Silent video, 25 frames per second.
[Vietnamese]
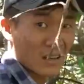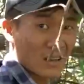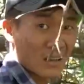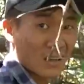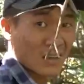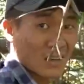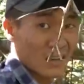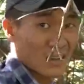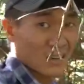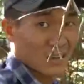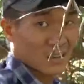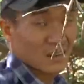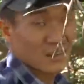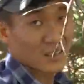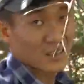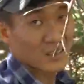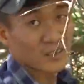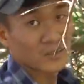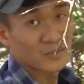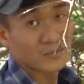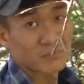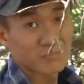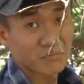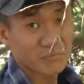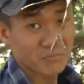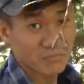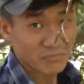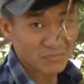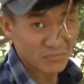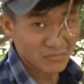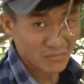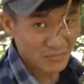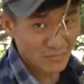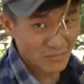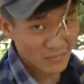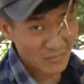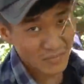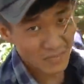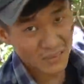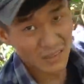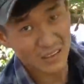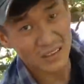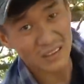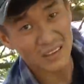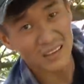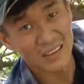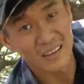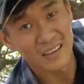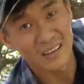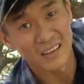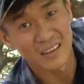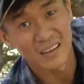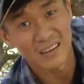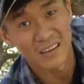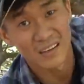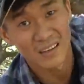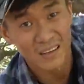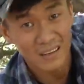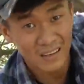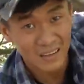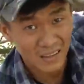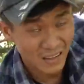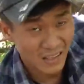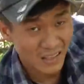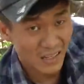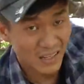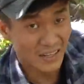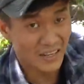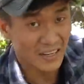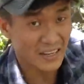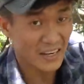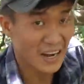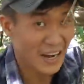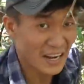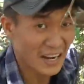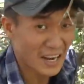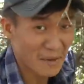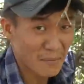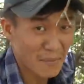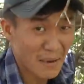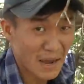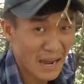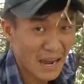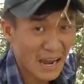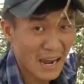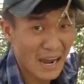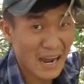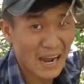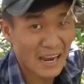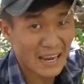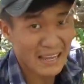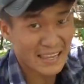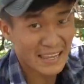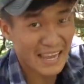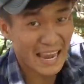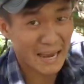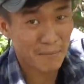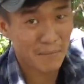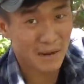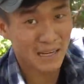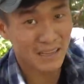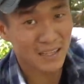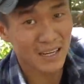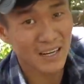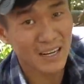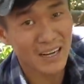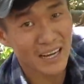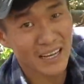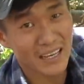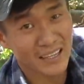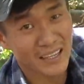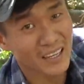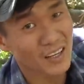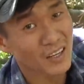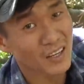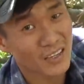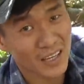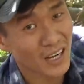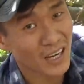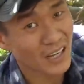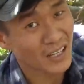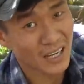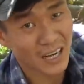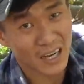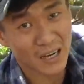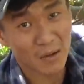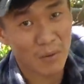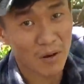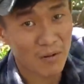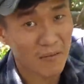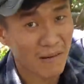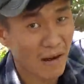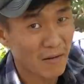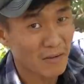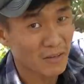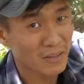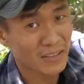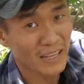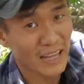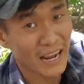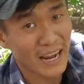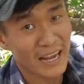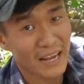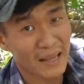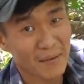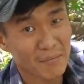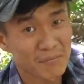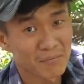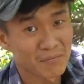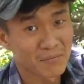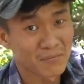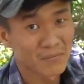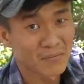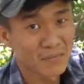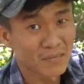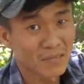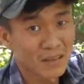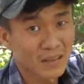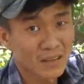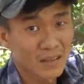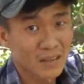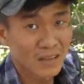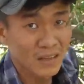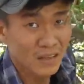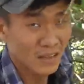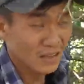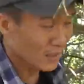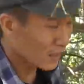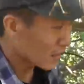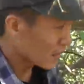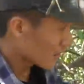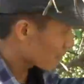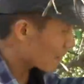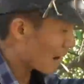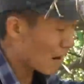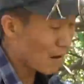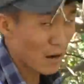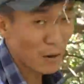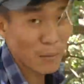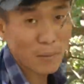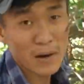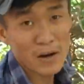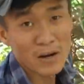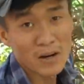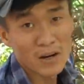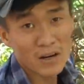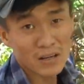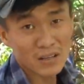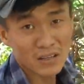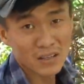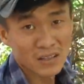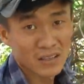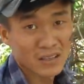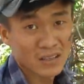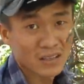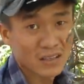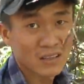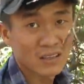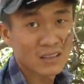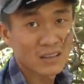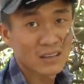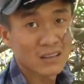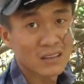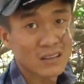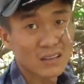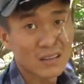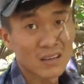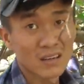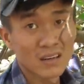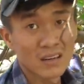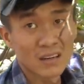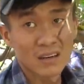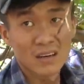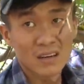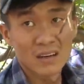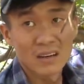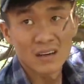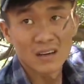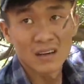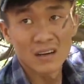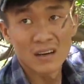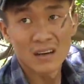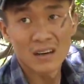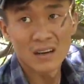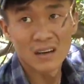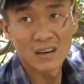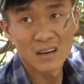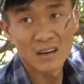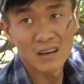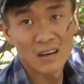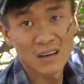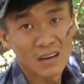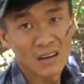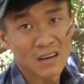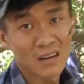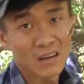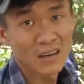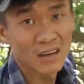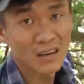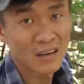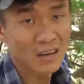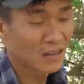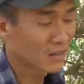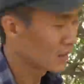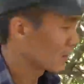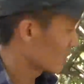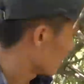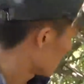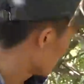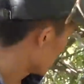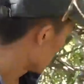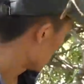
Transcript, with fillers: tranh là đúng nấp trong đây là đúng độc luôn địa hình này mà giặt mà tới là chỉ có chết thôi không có vào không được nha anh em vào không có được còn nếu mà mình mà bị bắn ở trong ở ngoài bắn